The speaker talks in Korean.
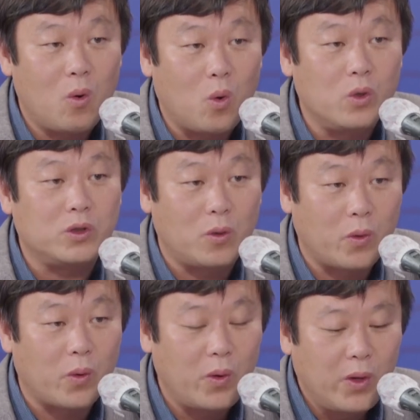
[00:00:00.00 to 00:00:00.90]
뒤에 시간이
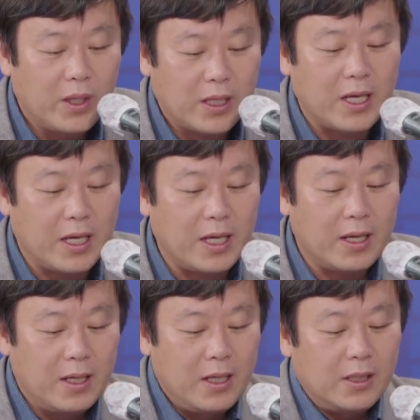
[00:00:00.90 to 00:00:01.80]
있었지만 예.
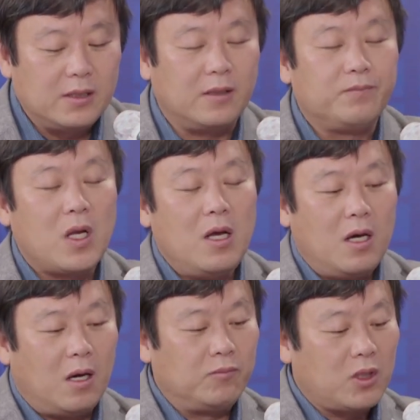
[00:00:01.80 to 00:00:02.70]
안간 예.
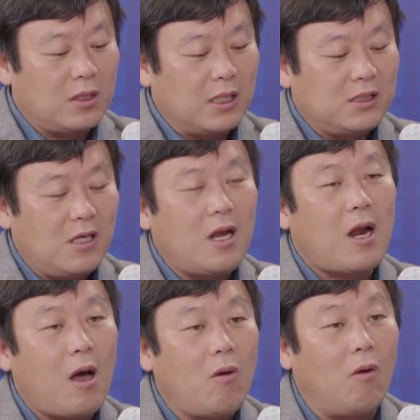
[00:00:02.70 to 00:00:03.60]
의혹 엄청난 신뢰를
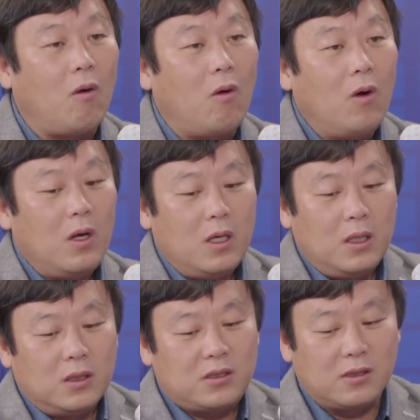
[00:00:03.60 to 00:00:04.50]
하고 네.
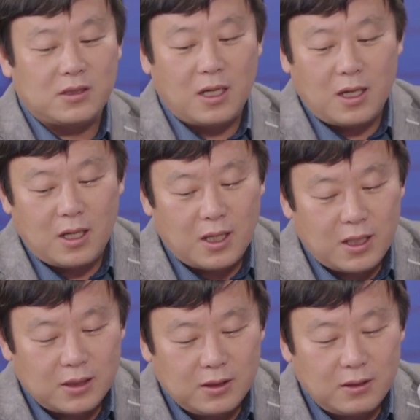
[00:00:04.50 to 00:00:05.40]

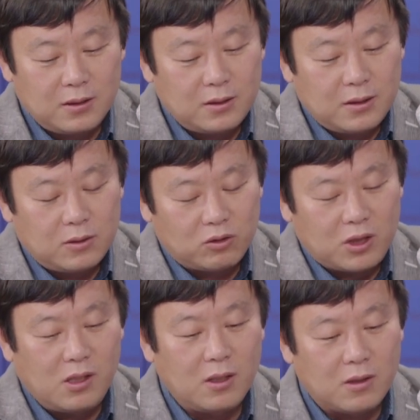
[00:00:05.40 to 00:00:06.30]
철자도
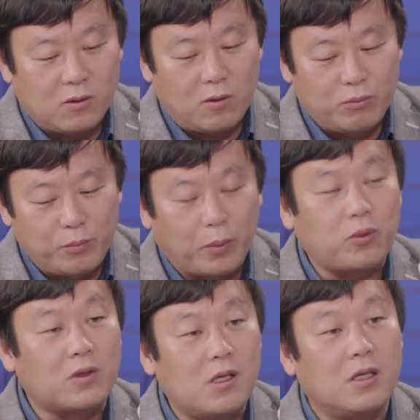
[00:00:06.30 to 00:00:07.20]
틀려고
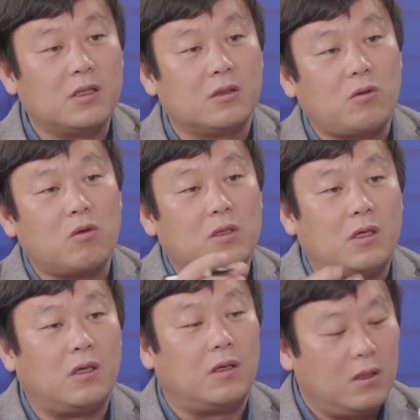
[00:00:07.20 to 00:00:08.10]
문법도 틀려서 또
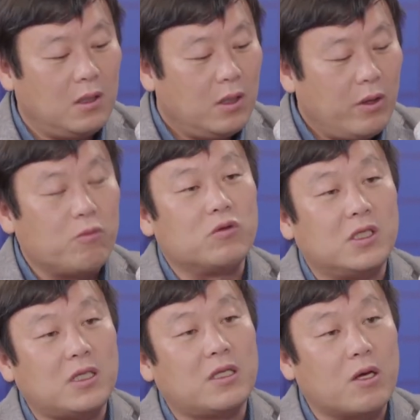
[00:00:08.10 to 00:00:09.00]
그거 외국
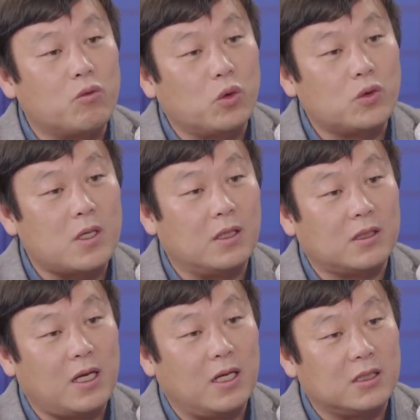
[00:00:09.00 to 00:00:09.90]
기자 외국
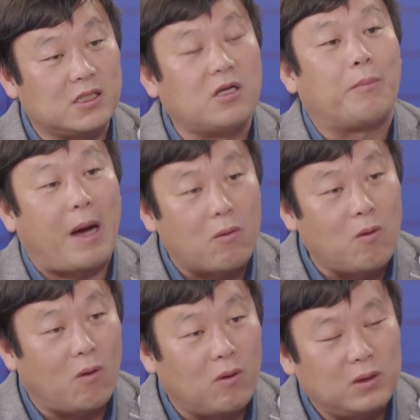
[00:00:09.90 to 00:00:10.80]
교수들한테
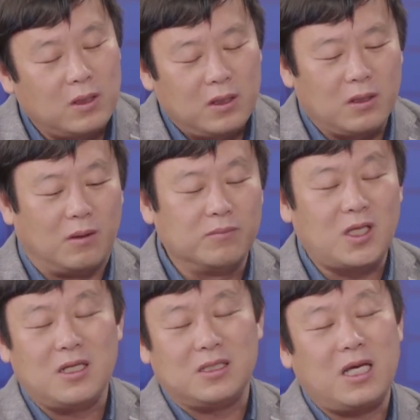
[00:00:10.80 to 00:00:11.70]
지적받고 그리고
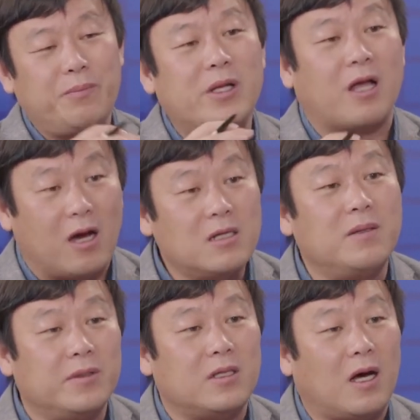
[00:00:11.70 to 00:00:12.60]
엄청난 창피를 당한
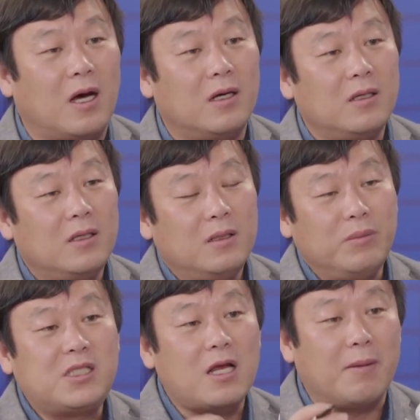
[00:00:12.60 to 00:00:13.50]
겁니다. 음.
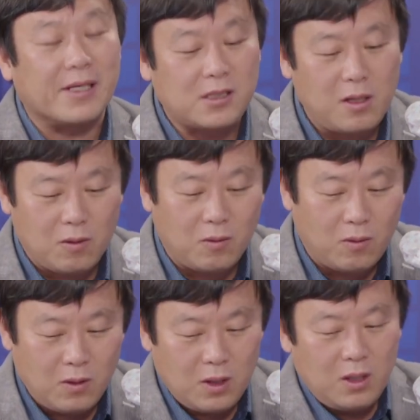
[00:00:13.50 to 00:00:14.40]
미스테리가
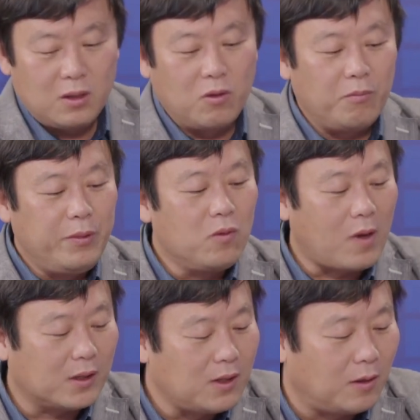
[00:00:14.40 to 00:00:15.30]
발생하고 그리고 미국
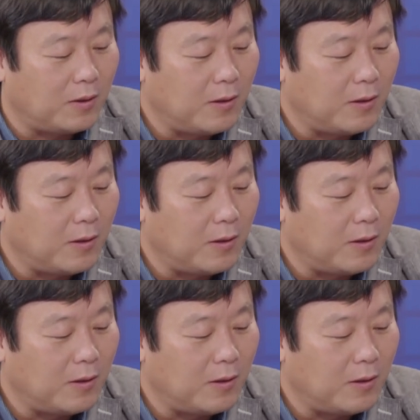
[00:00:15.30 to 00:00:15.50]
가서